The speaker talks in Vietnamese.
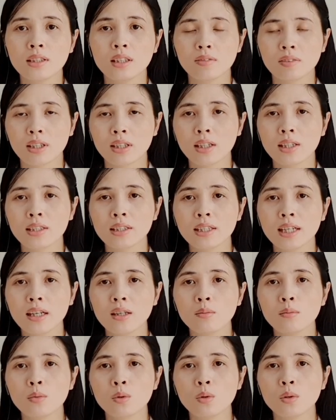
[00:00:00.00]
thì phải cân
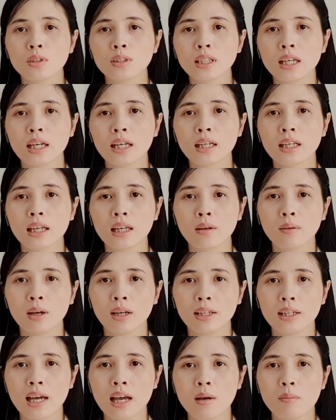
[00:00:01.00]
nhắc mua sang cái
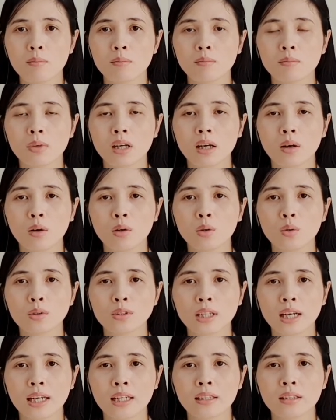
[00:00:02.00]
loại đệm mà có độ
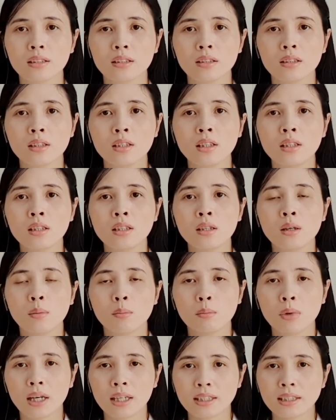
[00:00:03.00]
dày từ
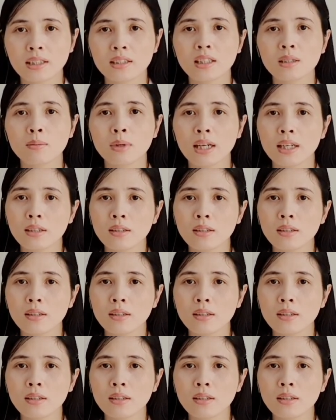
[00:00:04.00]
7 cm